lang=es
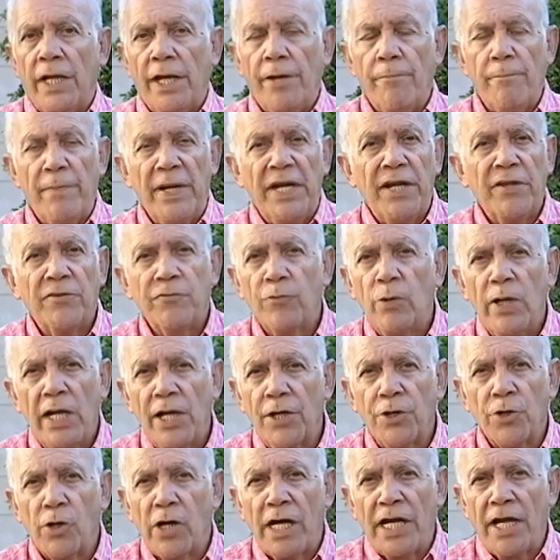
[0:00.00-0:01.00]
En
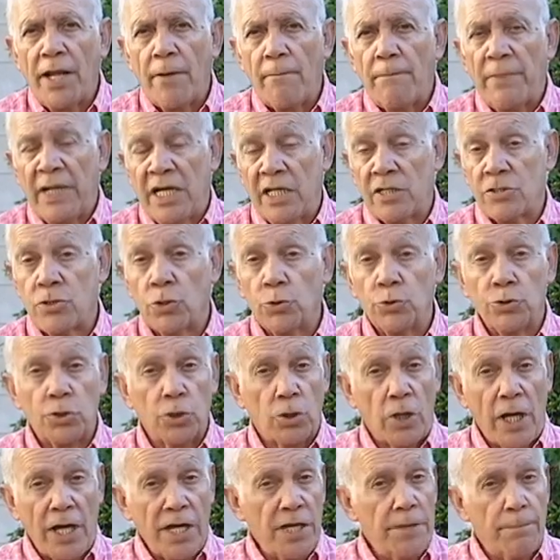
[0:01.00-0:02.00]
Venezuela no ganan para
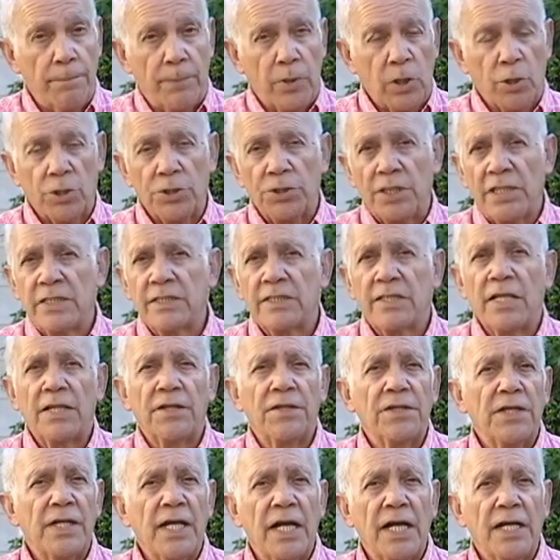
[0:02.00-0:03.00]
susto, hay
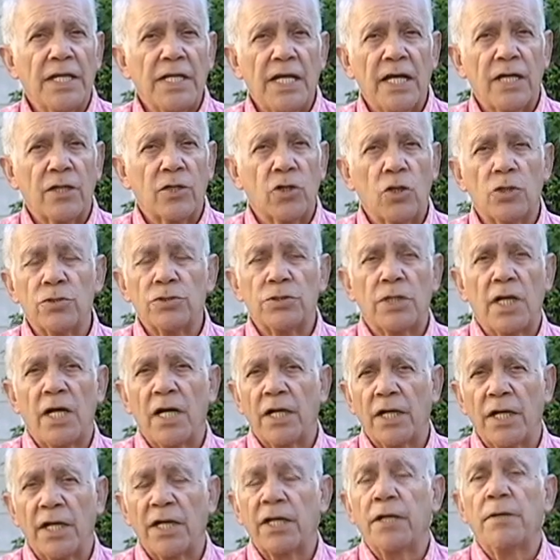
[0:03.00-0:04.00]
protestas diarias contra
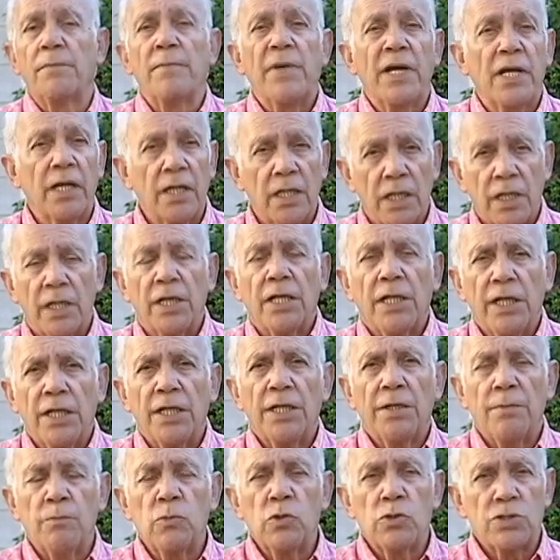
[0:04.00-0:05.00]
el régimen
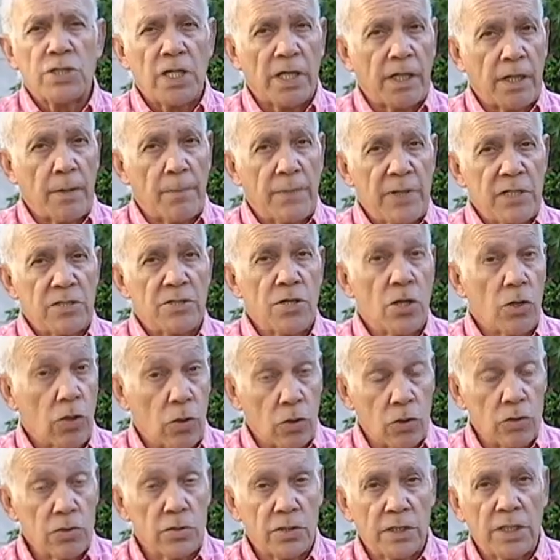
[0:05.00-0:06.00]
y mucha represión
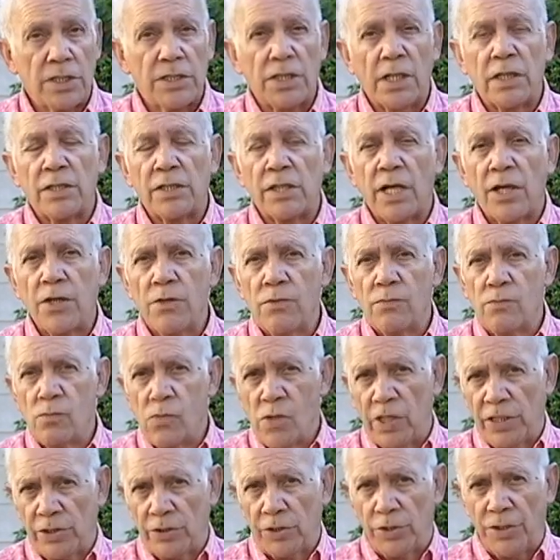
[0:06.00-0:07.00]
con 71
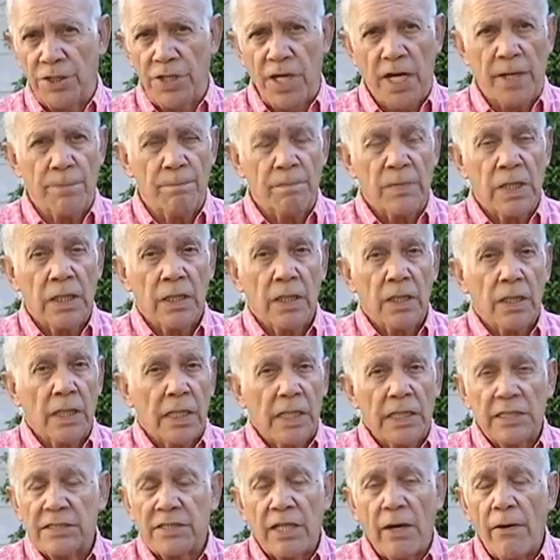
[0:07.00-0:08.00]
muertos ya.
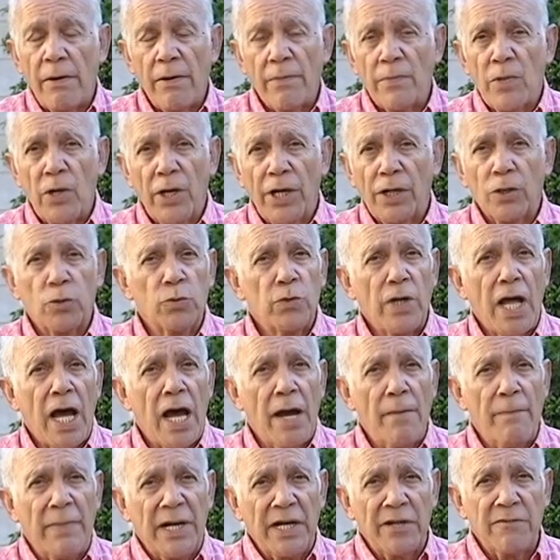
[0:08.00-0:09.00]
Estábamos en
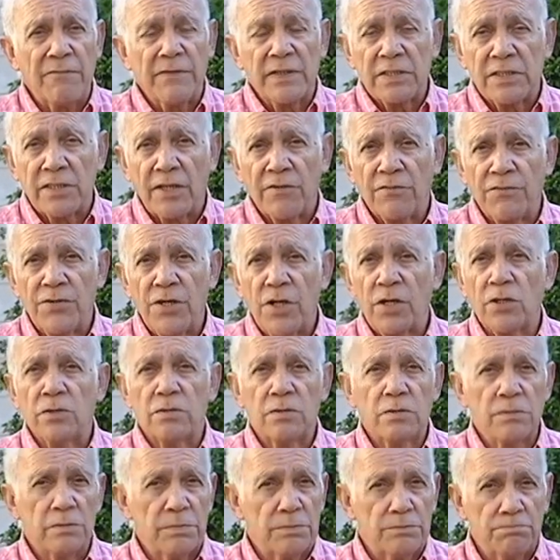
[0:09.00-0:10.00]
una
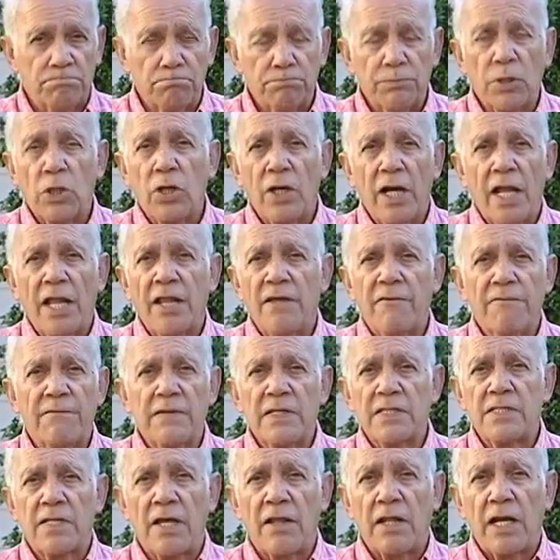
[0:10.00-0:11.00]
manifestación por la
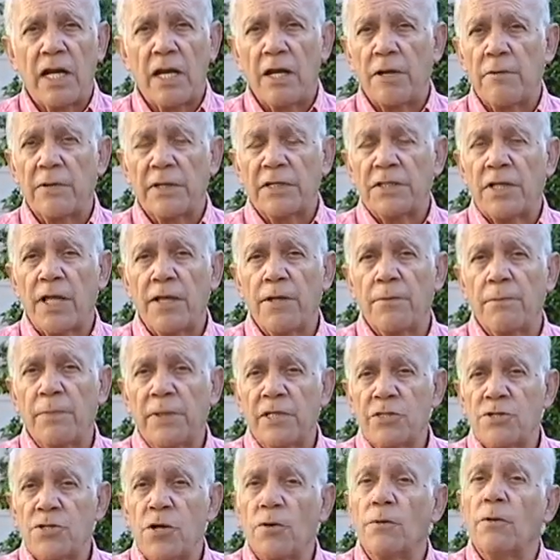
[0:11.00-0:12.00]
defensa de la libertad de
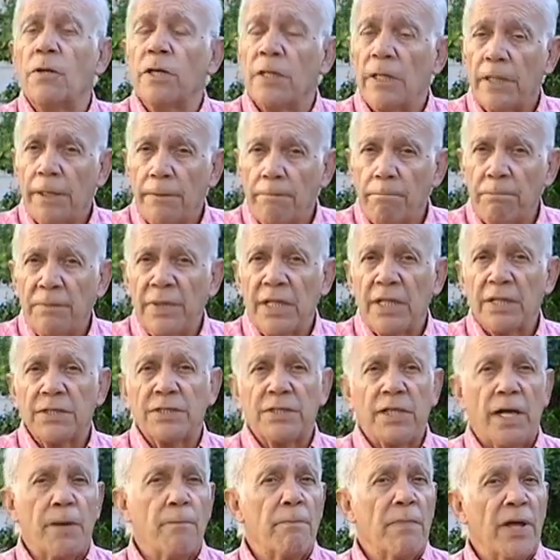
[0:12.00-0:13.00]
expresión
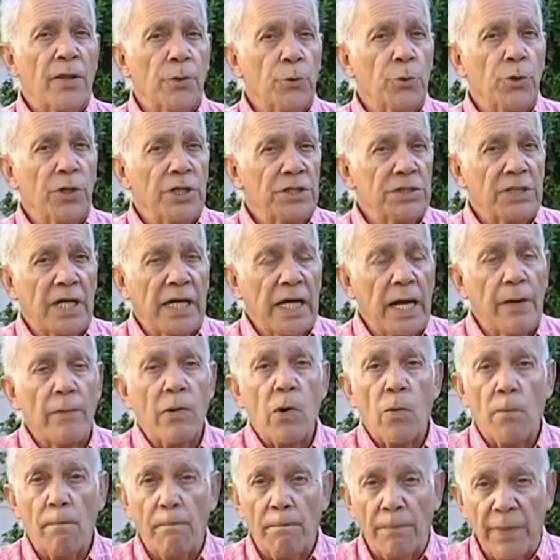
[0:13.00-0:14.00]
mientras Maduro
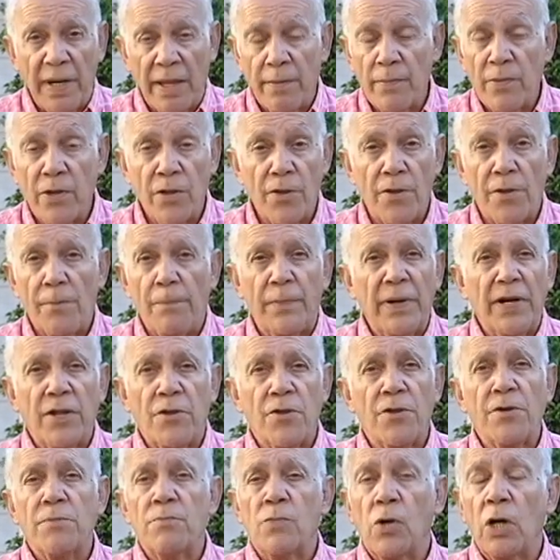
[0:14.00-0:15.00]
entregaba un premio de
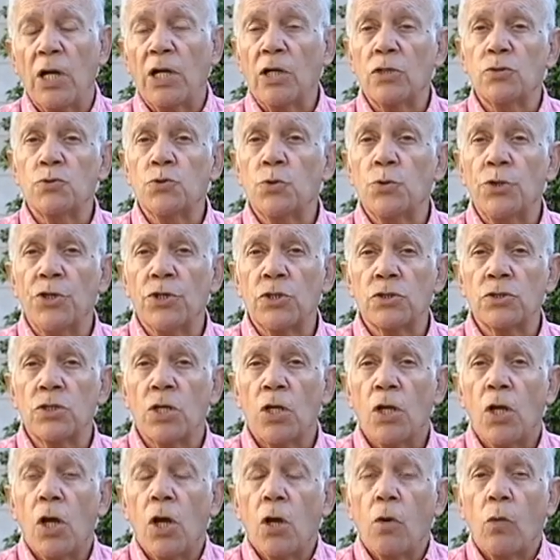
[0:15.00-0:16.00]
periodismo a los suyos
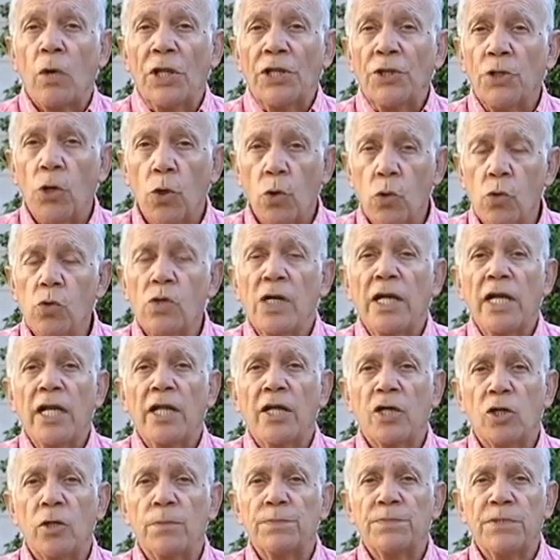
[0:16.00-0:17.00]
cuando un
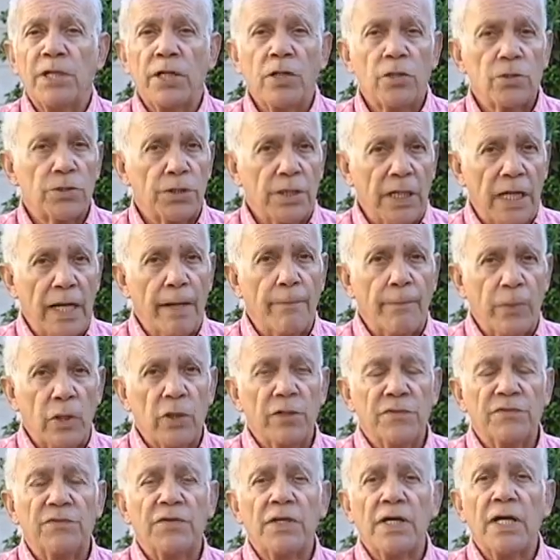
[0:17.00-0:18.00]
helicóptero de la
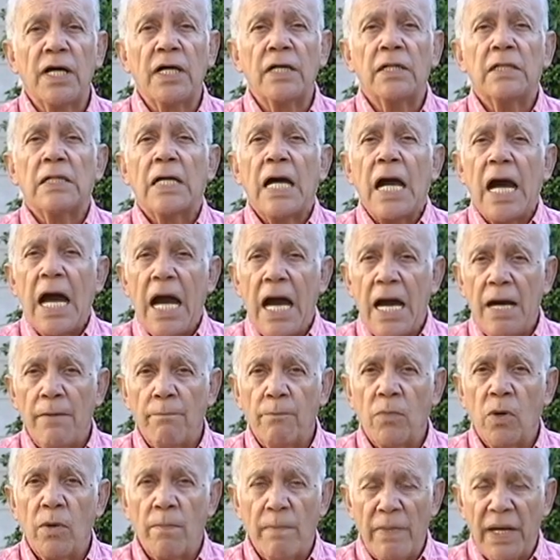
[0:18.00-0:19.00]
policía ha
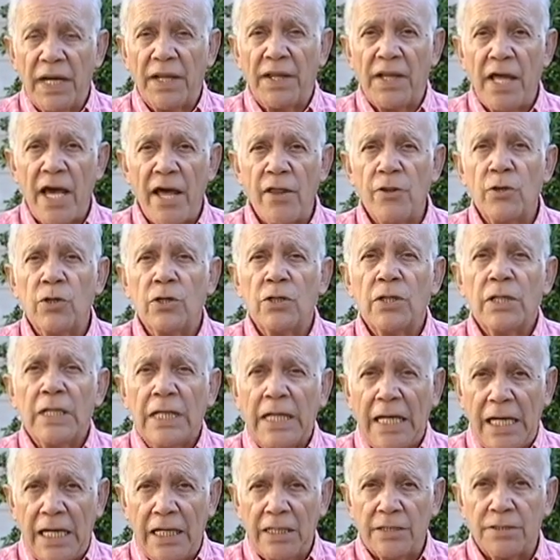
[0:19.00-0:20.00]
bombardeado
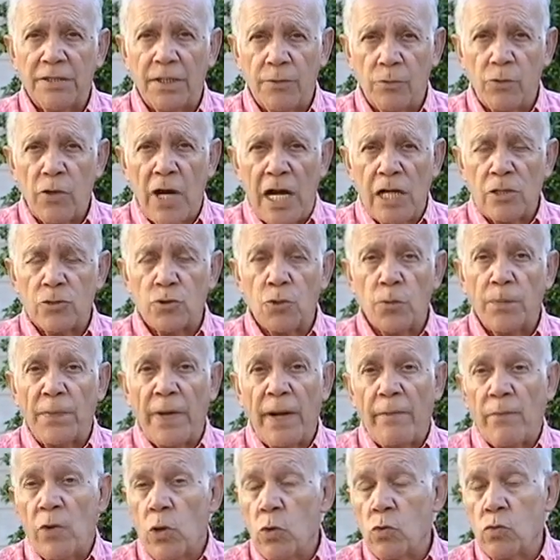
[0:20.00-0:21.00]
el Tribunal
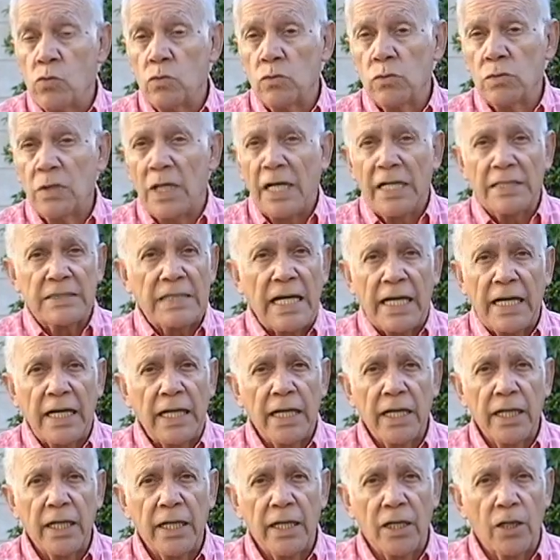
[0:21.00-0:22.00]
Supremo, un
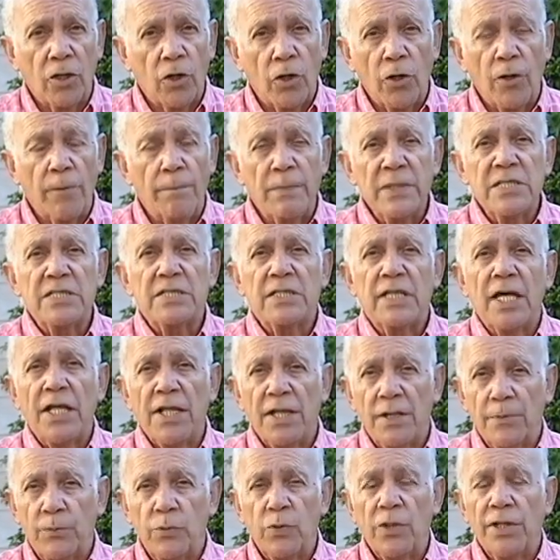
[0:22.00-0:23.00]
ataque golpista
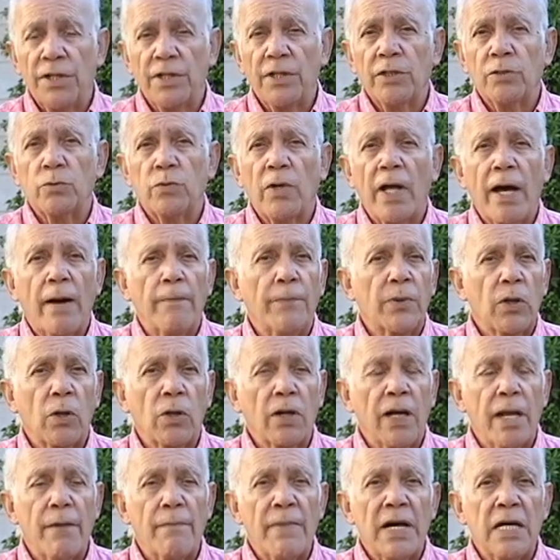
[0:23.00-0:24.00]
después de una
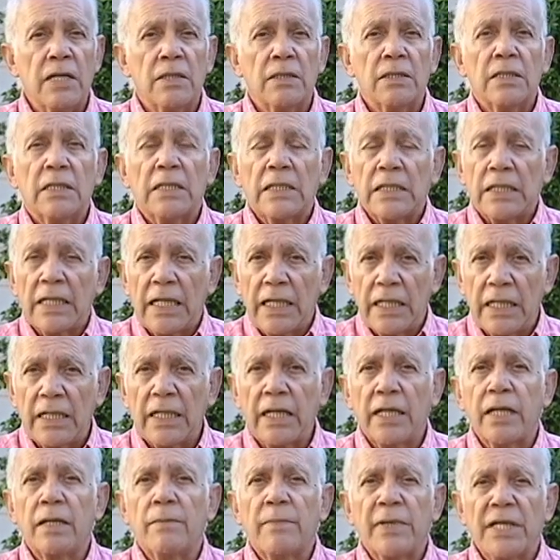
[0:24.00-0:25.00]
proclama que el
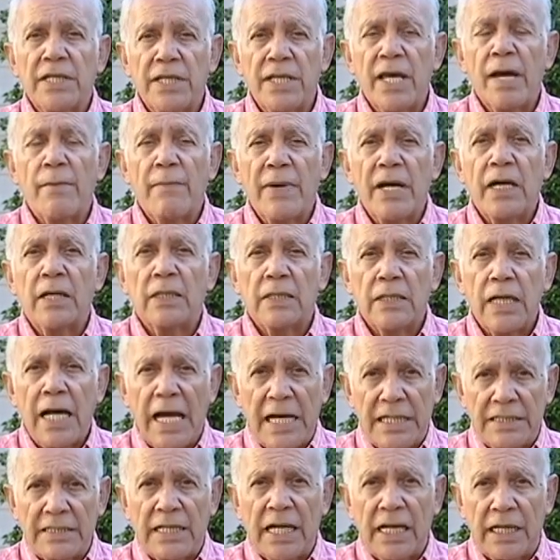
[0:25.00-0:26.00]
régimen llama
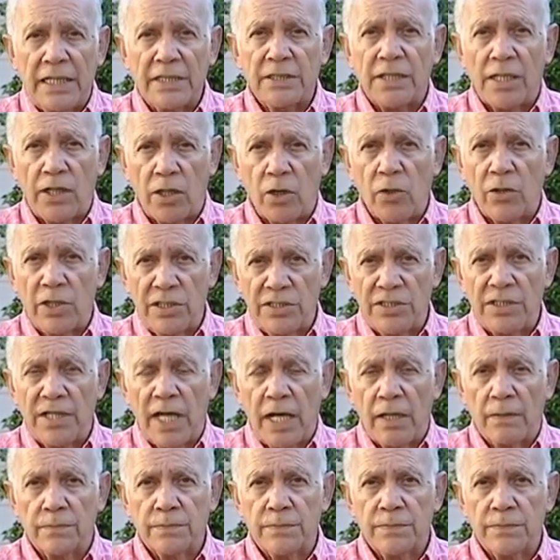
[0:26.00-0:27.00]
ataque terrorista.